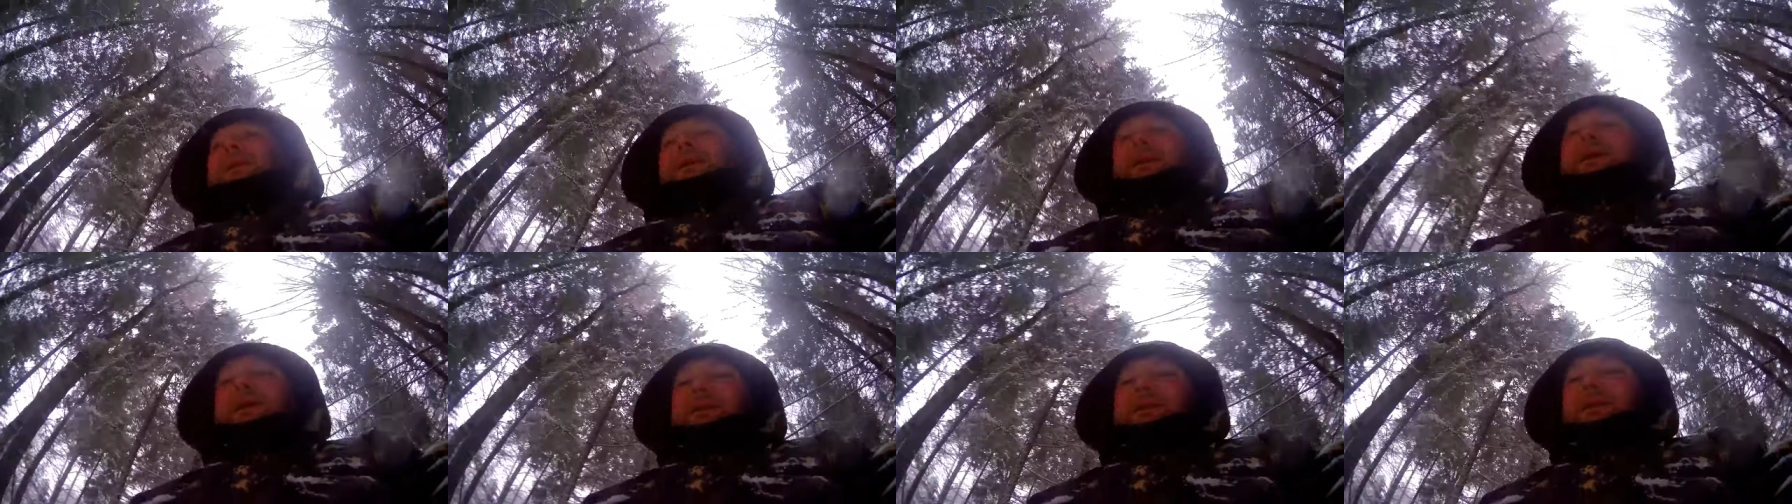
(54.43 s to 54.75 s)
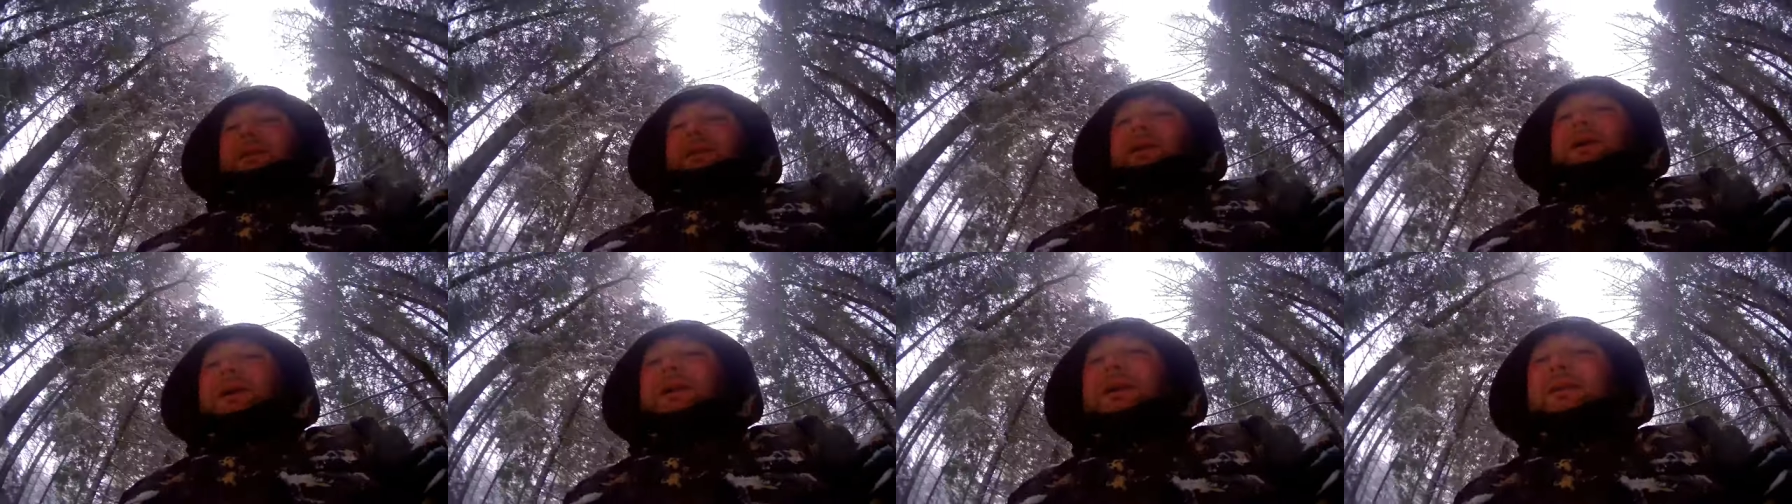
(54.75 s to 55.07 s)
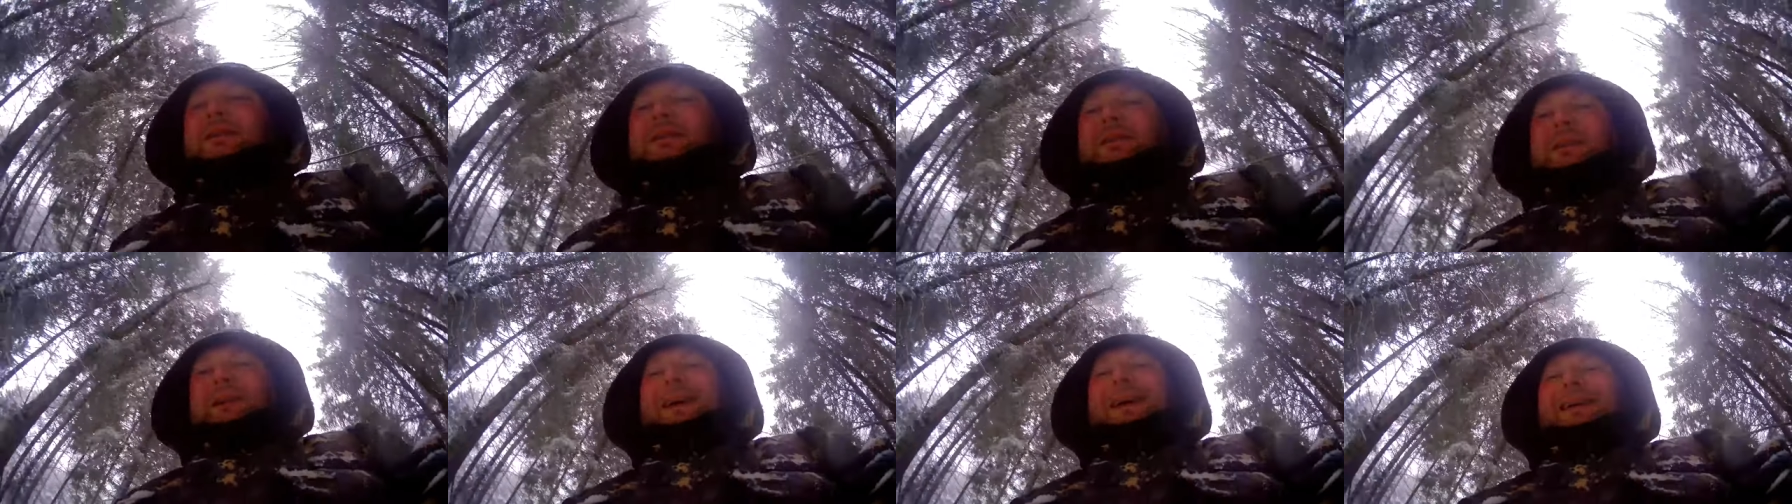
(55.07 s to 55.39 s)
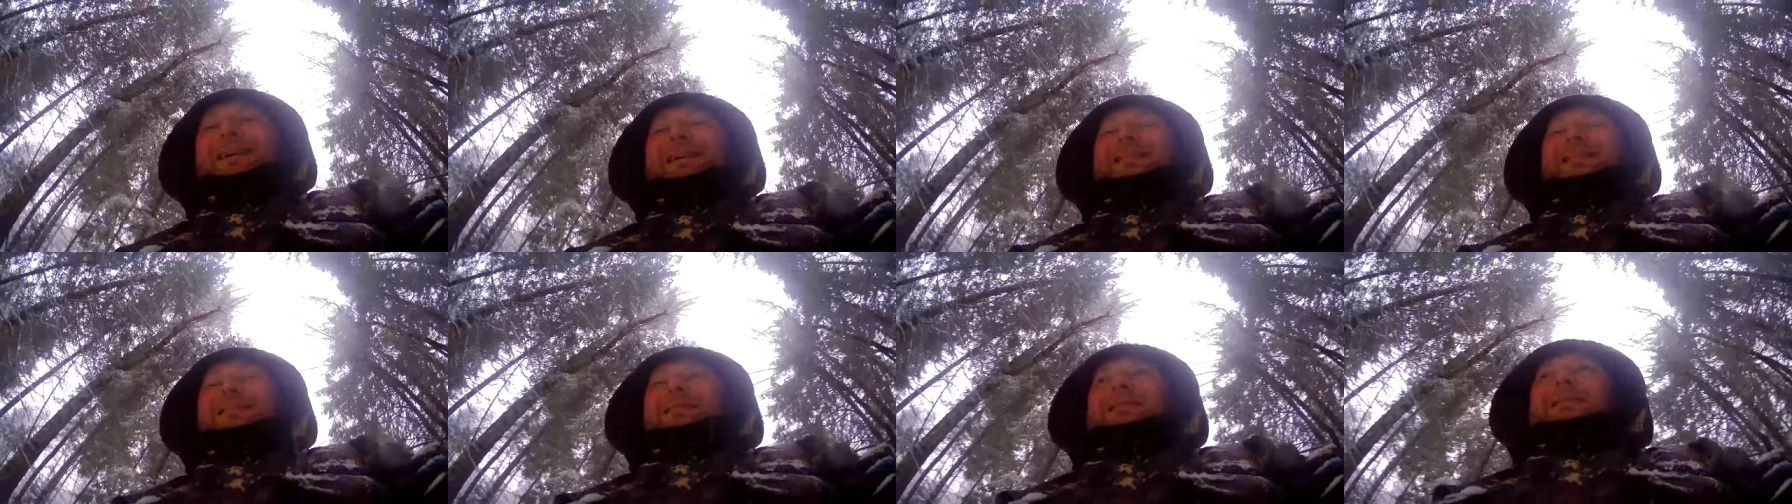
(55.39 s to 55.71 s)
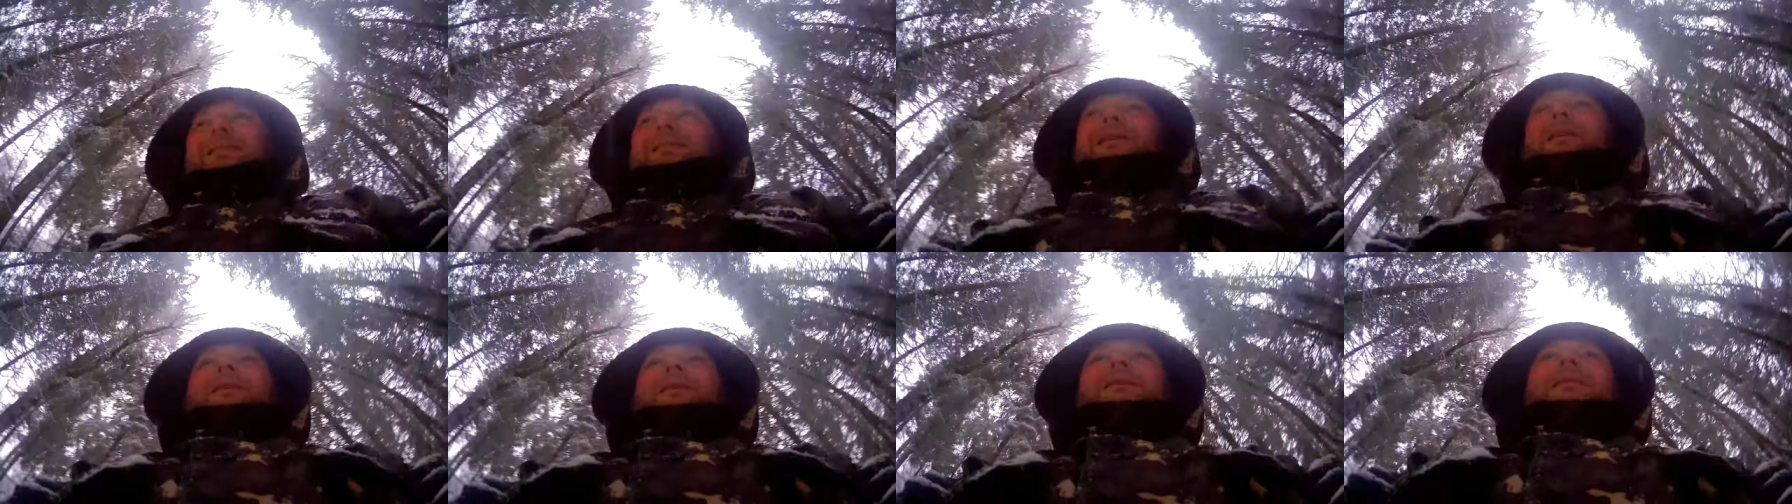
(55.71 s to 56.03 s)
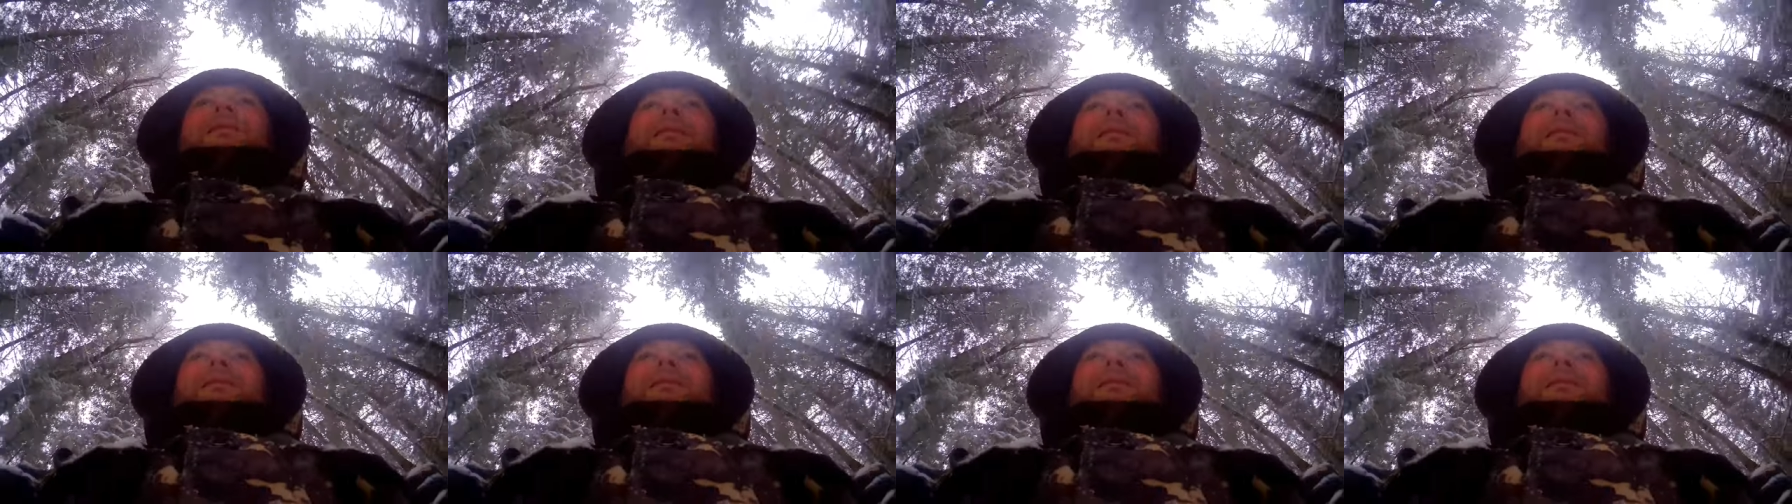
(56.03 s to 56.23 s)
эти, строительные.